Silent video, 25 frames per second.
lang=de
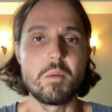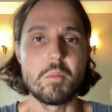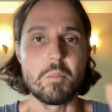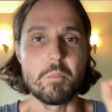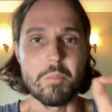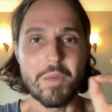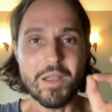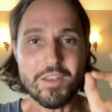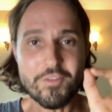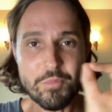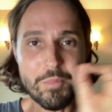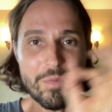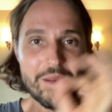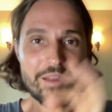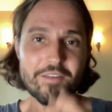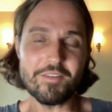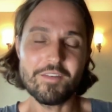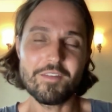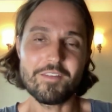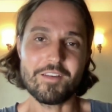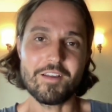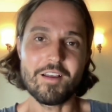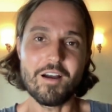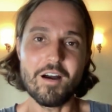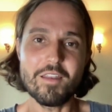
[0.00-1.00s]
Manchmal ist
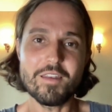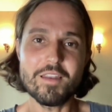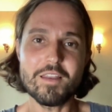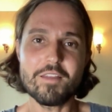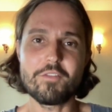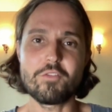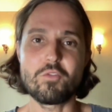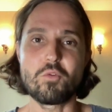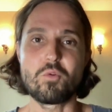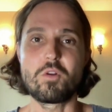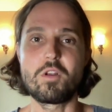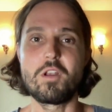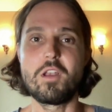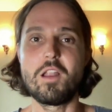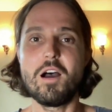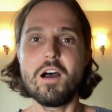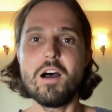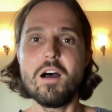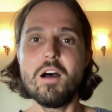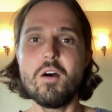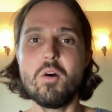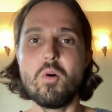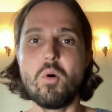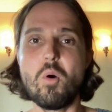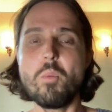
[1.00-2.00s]
es gar nicht so
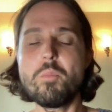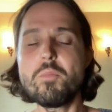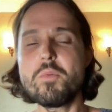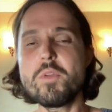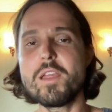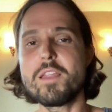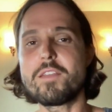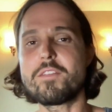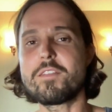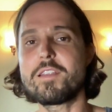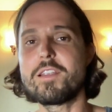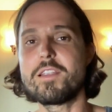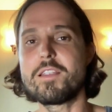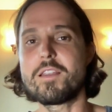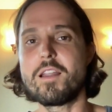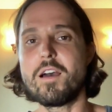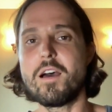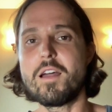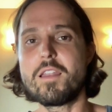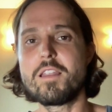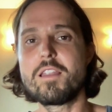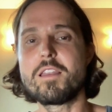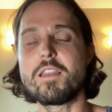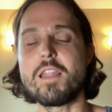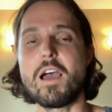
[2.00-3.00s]
klar, ob wir jetzt
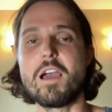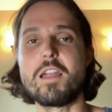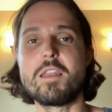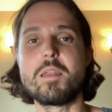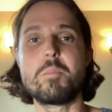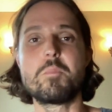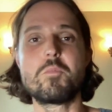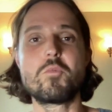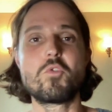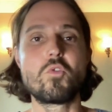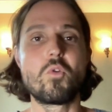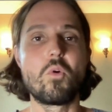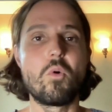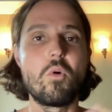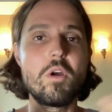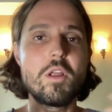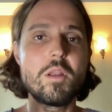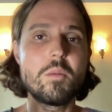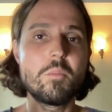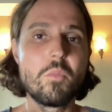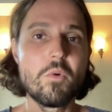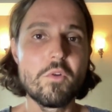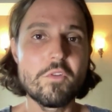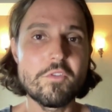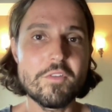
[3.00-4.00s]
gerade in einem
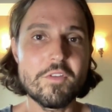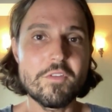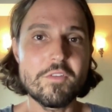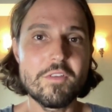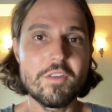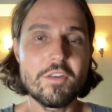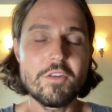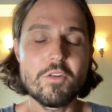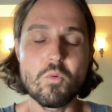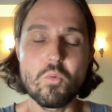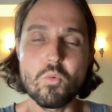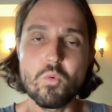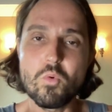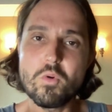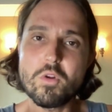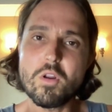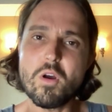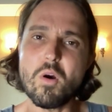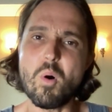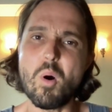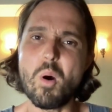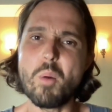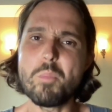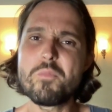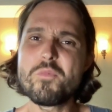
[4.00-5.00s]
neuen Muster sind
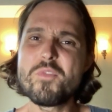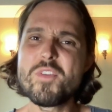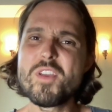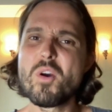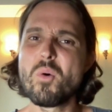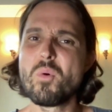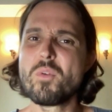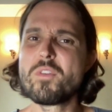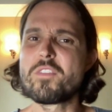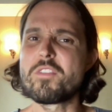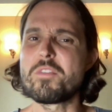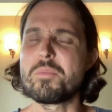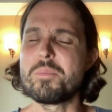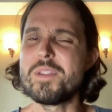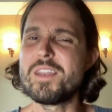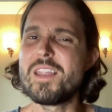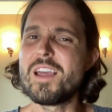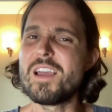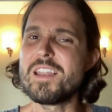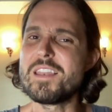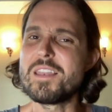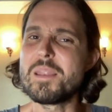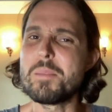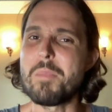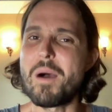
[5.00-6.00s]
oder ob wir uns
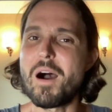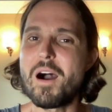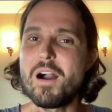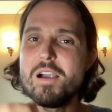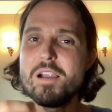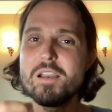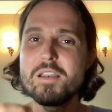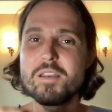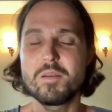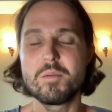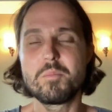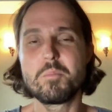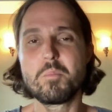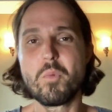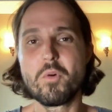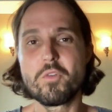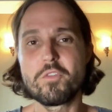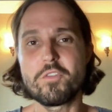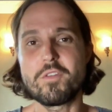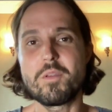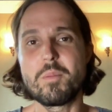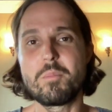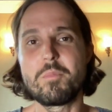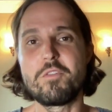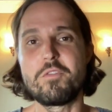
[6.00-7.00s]
wieder in dem alten
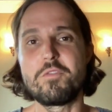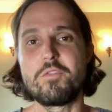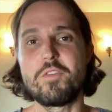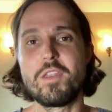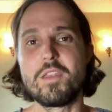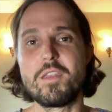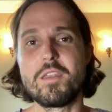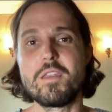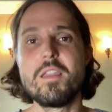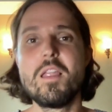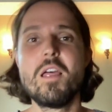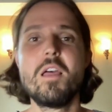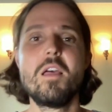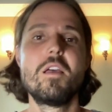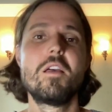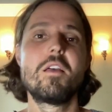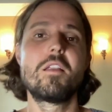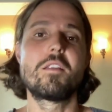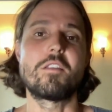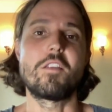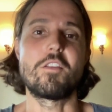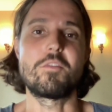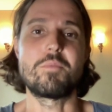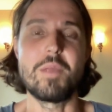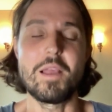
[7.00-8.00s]
Muster befinden,
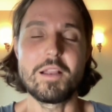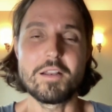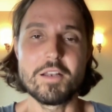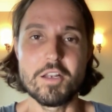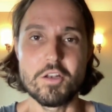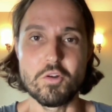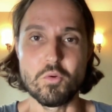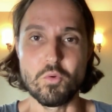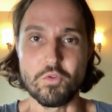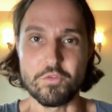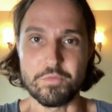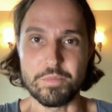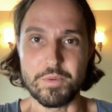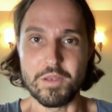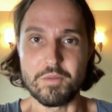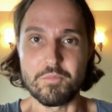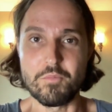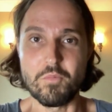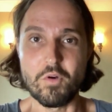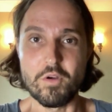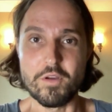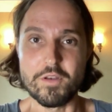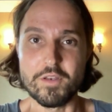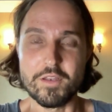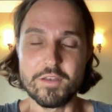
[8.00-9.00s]
das wir eigentlich loswerden
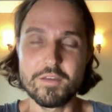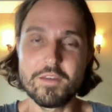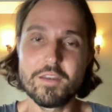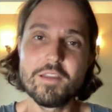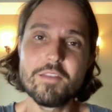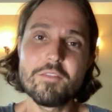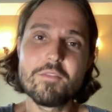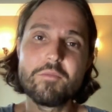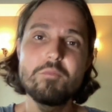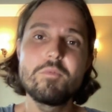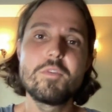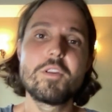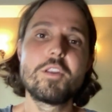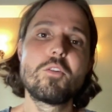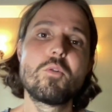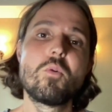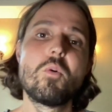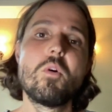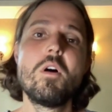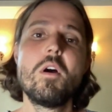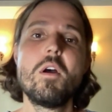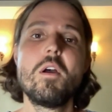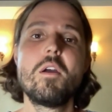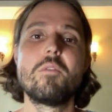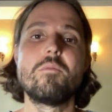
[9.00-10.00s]
wollen. In diesem
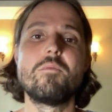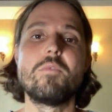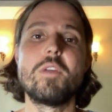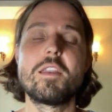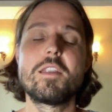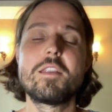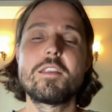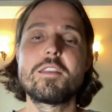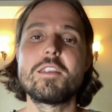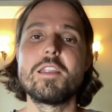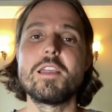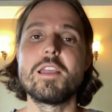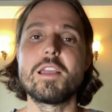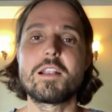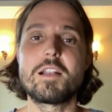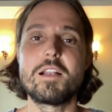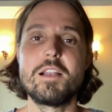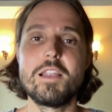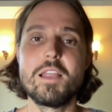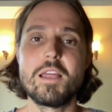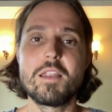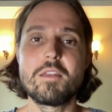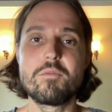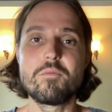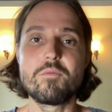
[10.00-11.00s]
Video werde ich dir
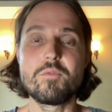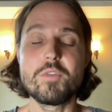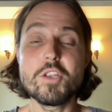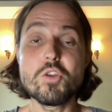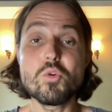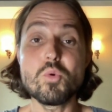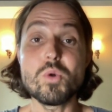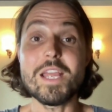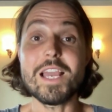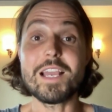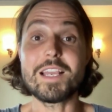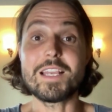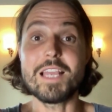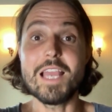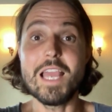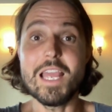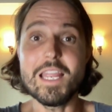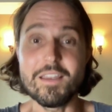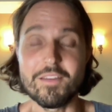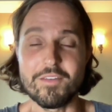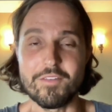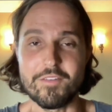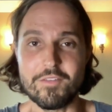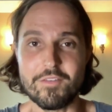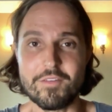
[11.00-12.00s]
erklären, wie du
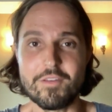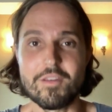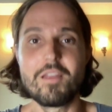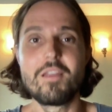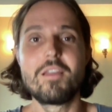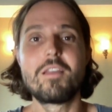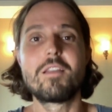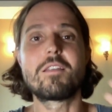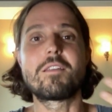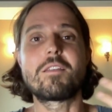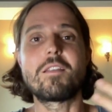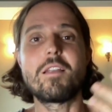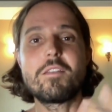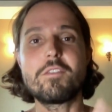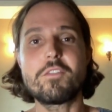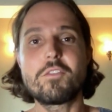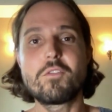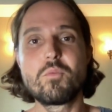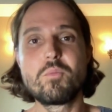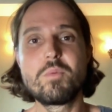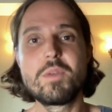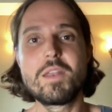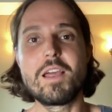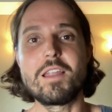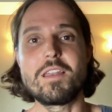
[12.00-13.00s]
erkennst, dass
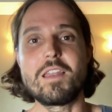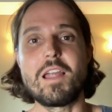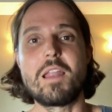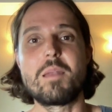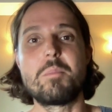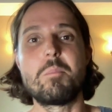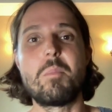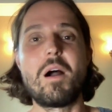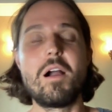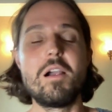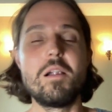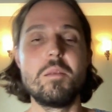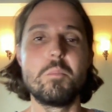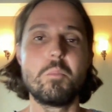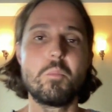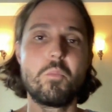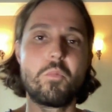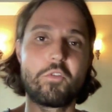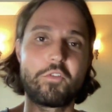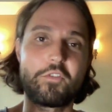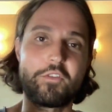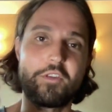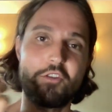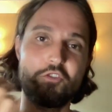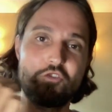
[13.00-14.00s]
du wieder in einem alten
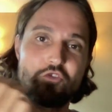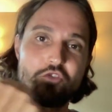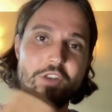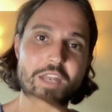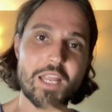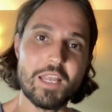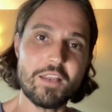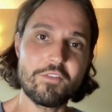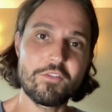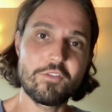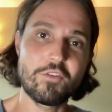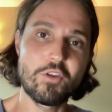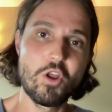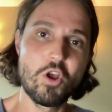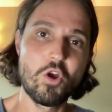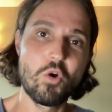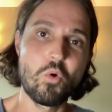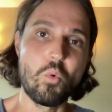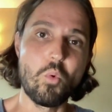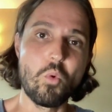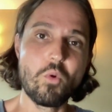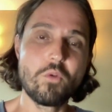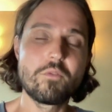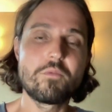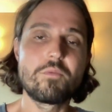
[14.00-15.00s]
Muster steckst
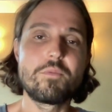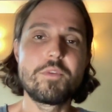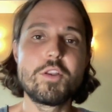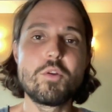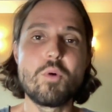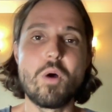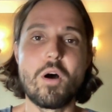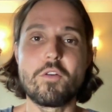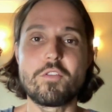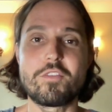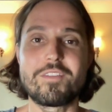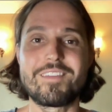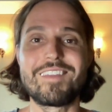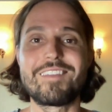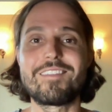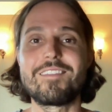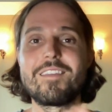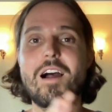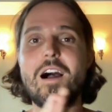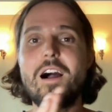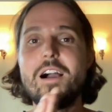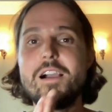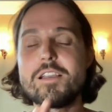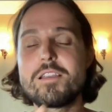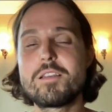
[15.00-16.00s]
und wie du aus diesem
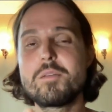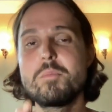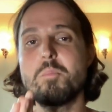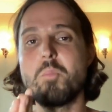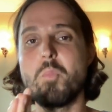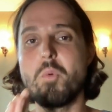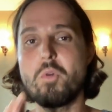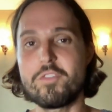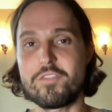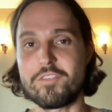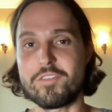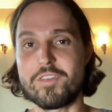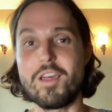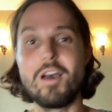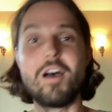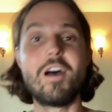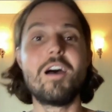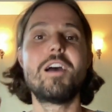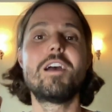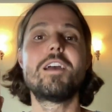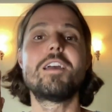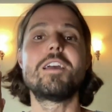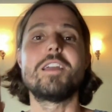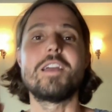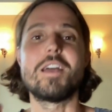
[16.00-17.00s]
alten Muster
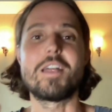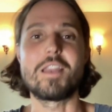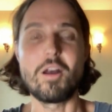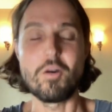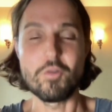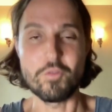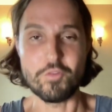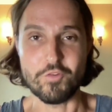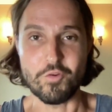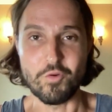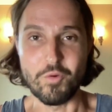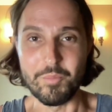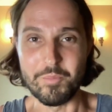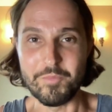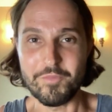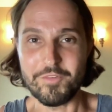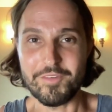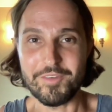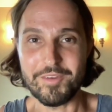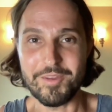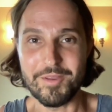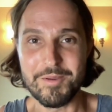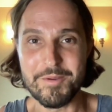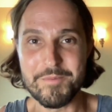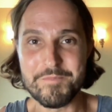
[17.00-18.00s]

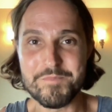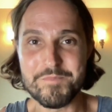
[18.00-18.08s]
herauskommst.